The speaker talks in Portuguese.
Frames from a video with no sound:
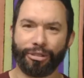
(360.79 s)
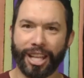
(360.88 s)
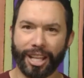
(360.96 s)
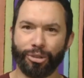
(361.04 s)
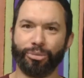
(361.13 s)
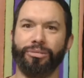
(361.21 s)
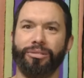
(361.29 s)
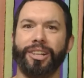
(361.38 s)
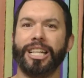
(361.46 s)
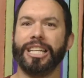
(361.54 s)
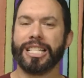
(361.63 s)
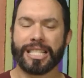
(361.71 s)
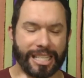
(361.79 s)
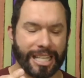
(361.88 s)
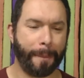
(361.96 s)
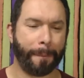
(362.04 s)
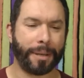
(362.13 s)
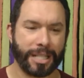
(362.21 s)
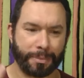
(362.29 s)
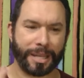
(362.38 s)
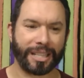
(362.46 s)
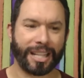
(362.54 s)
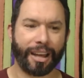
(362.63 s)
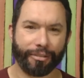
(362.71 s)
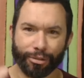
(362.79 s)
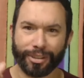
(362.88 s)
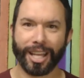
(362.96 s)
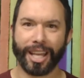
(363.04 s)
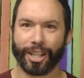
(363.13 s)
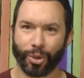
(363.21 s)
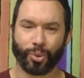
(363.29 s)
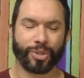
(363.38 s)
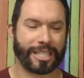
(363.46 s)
o dedo. Sempre espetava o dedo,